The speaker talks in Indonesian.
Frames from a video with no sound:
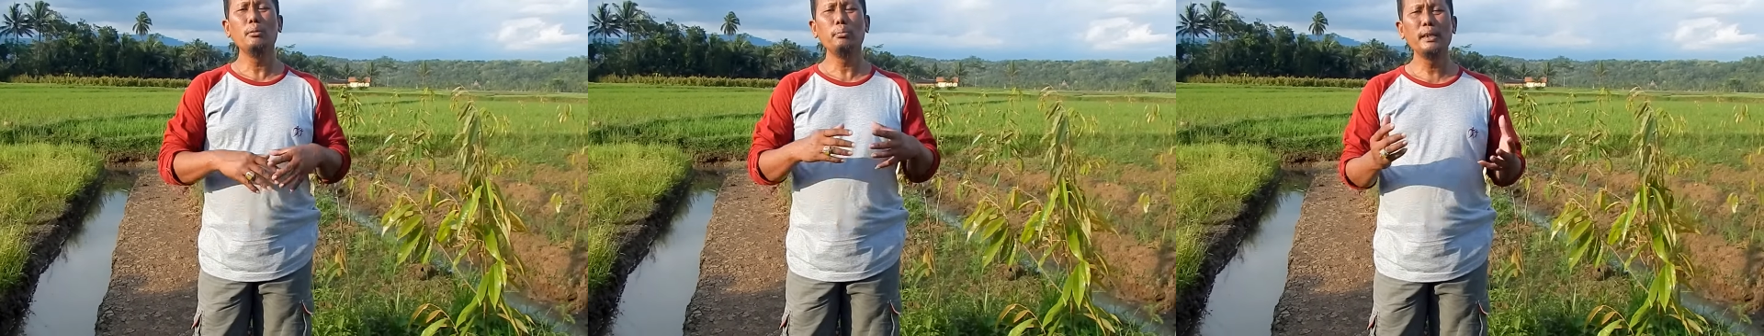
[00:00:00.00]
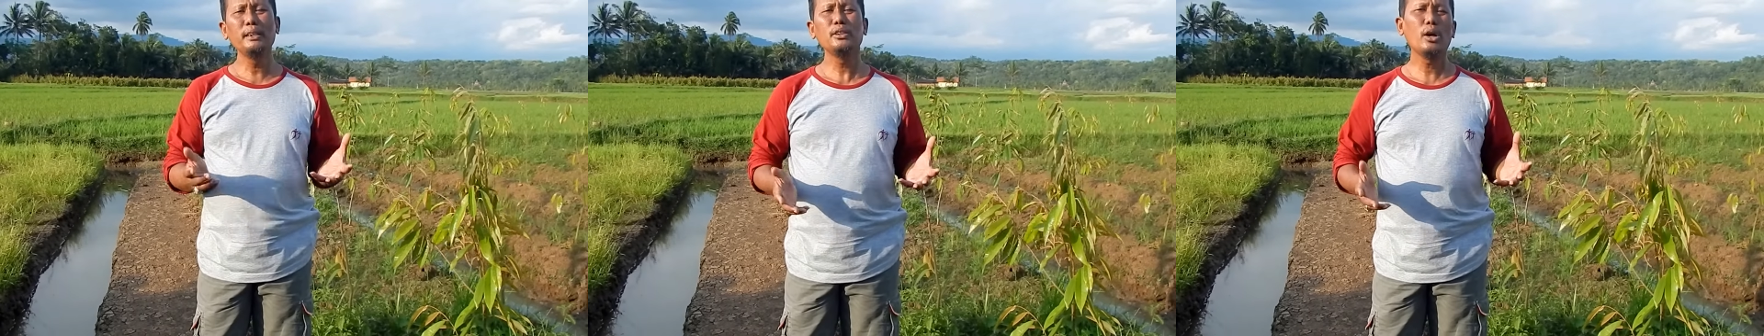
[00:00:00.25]

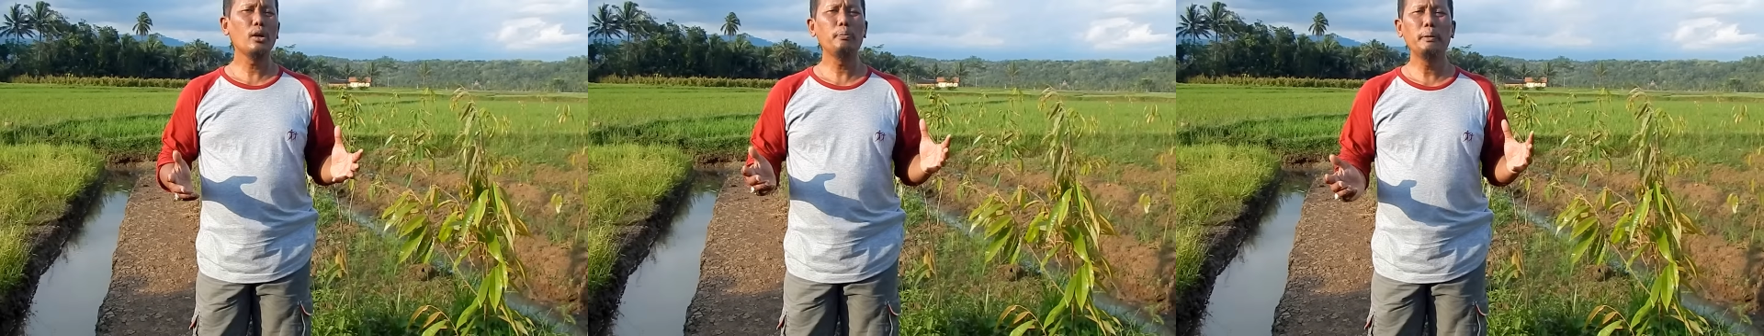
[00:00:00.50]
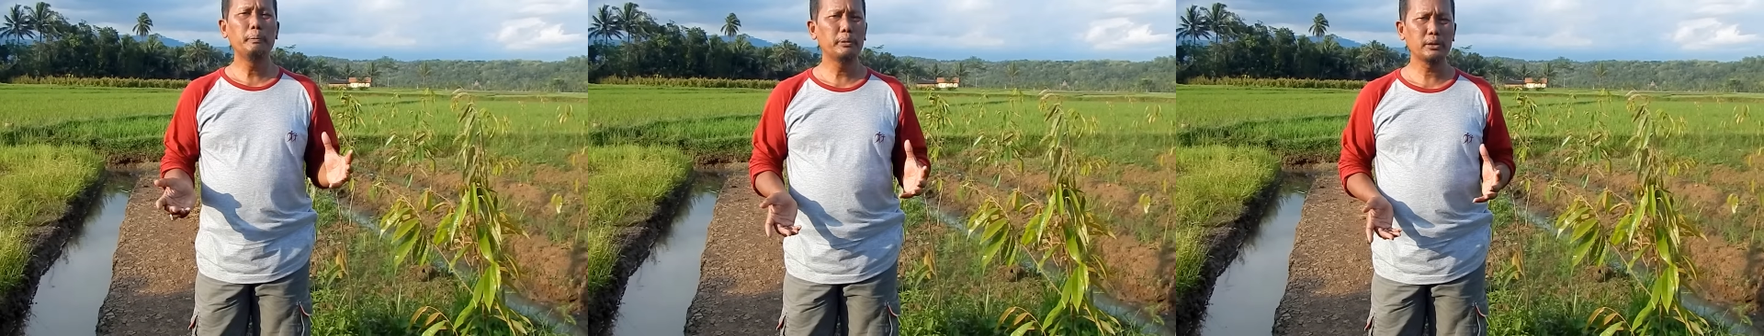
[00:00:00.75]
ingin yang
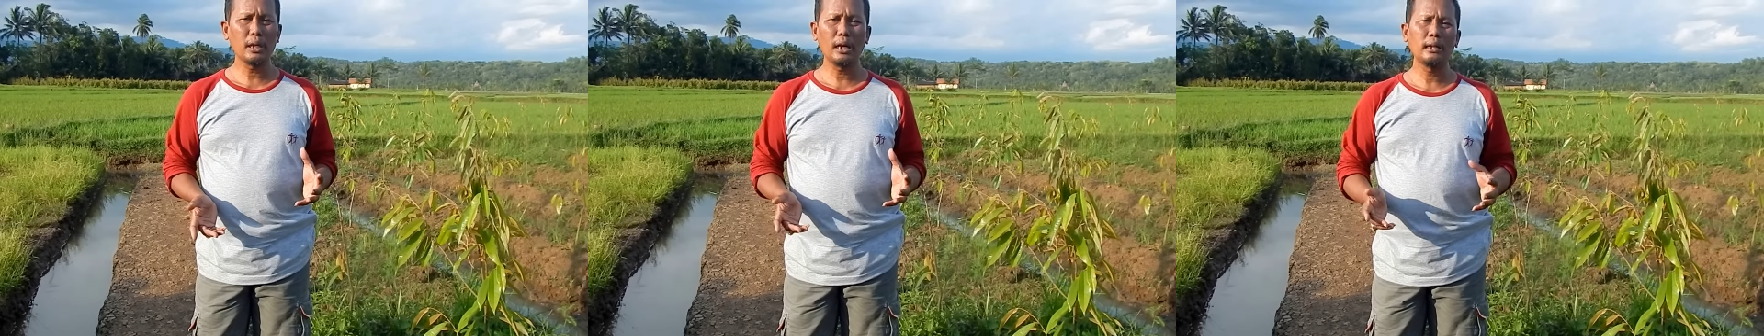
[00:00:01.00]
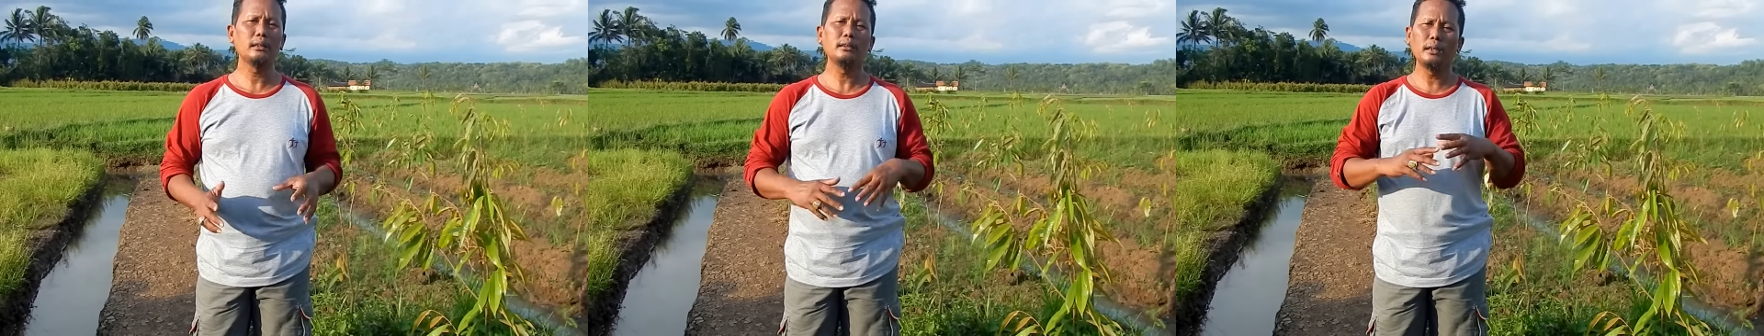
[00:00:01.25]
lebih
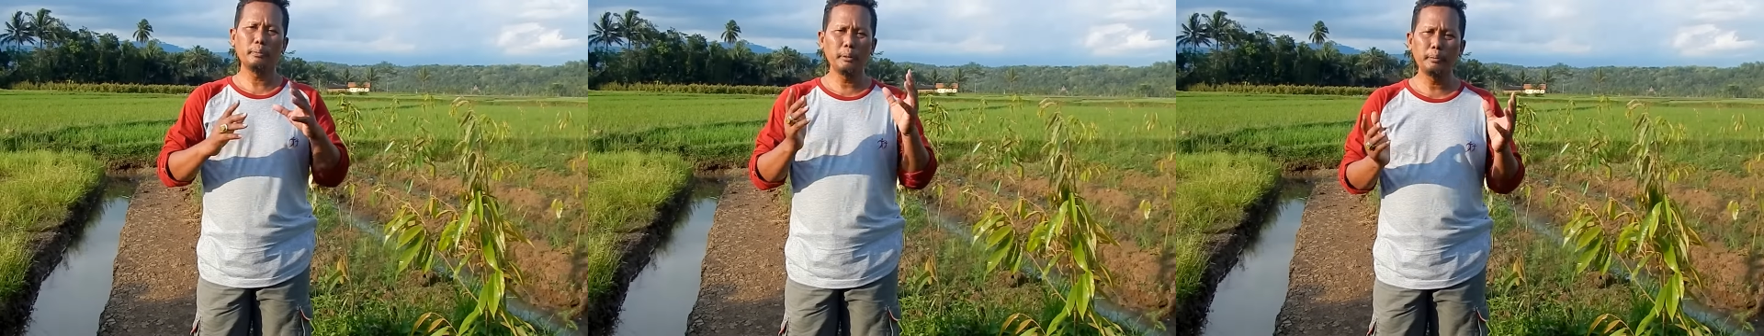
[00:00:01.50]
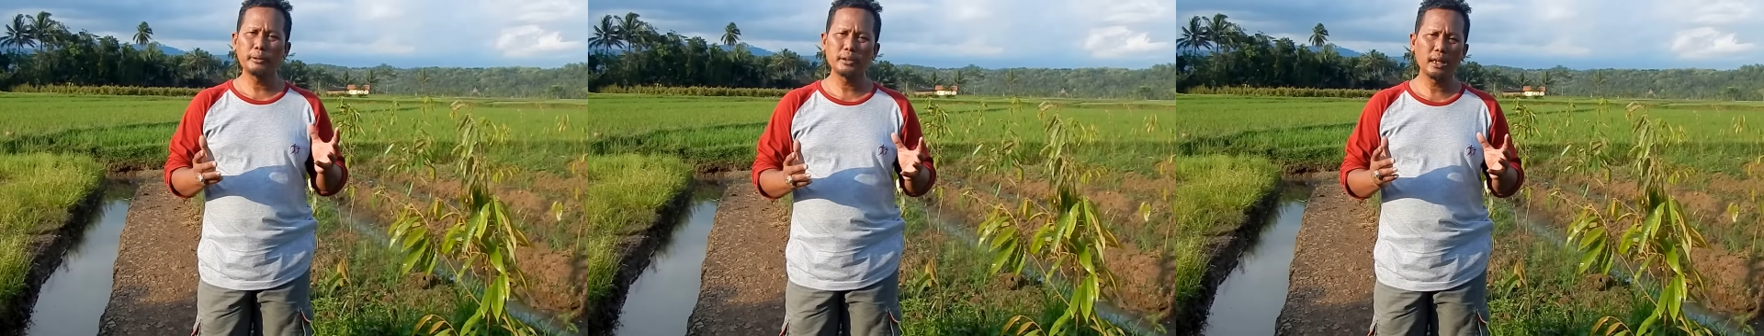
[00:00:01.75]
besar lebih
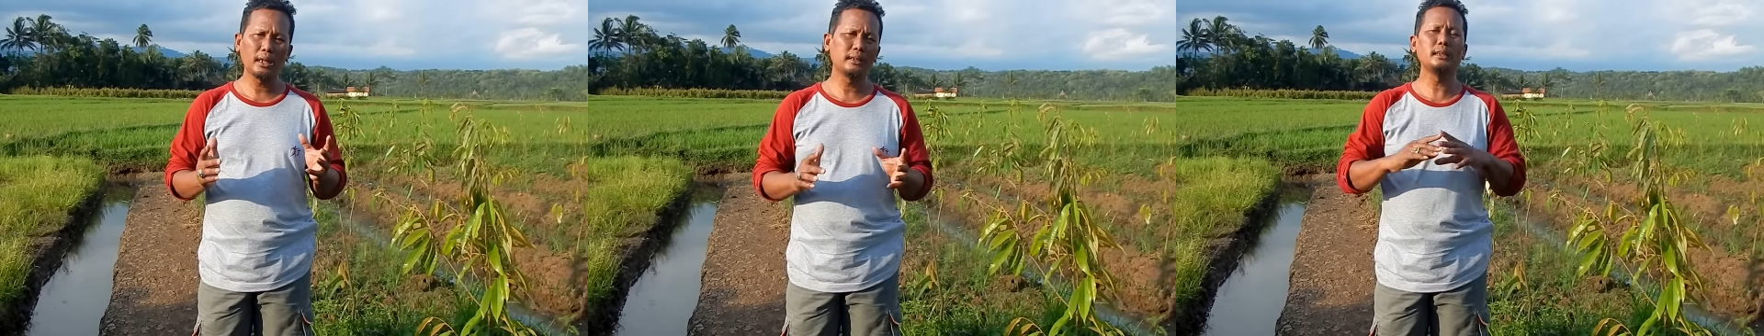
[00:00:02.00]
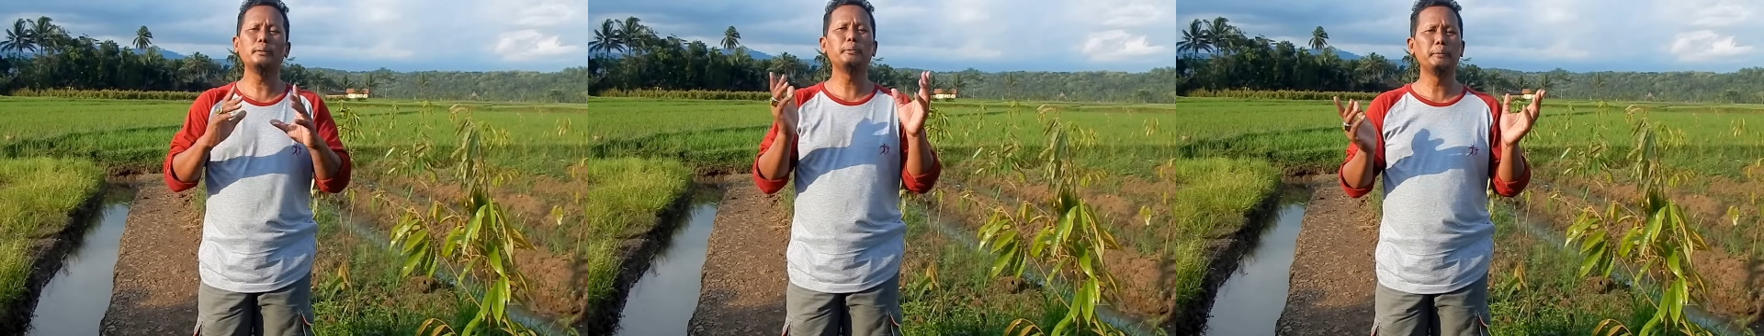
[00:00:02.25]
besar
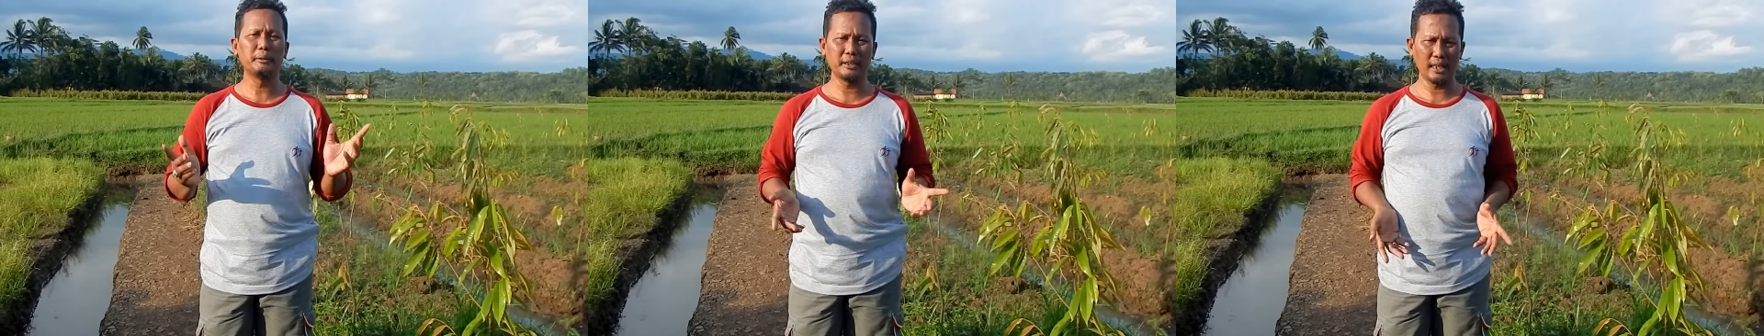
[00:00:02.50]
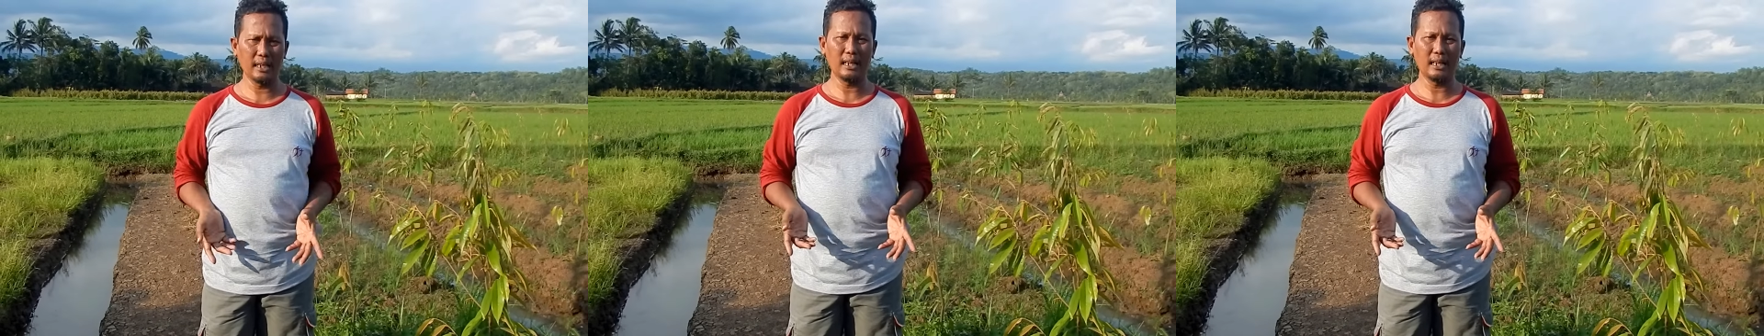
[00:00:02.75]
dan lebih besar